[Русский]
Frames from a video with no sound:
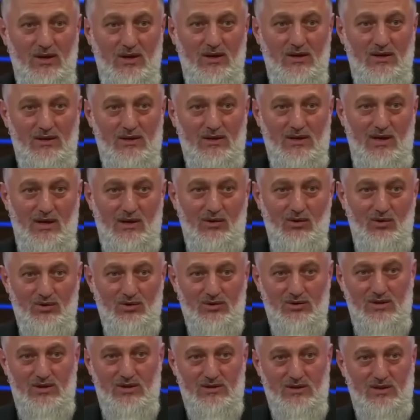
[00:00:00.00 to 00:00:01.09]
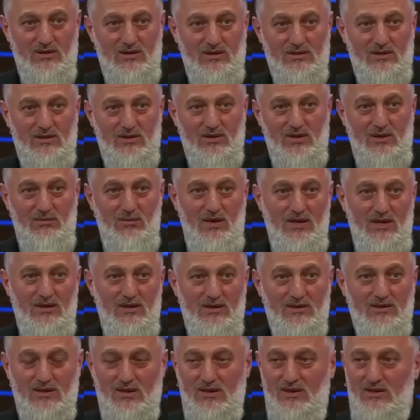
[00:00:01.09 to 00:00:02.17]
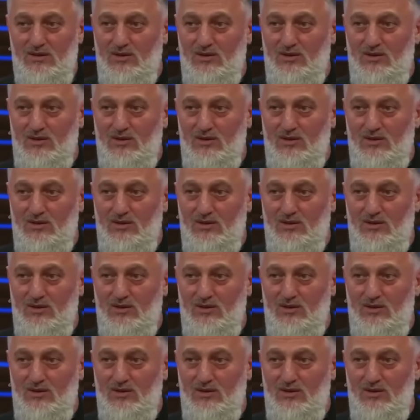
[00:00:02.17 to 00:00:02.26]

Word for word: религиозные ценности, семейные ценности,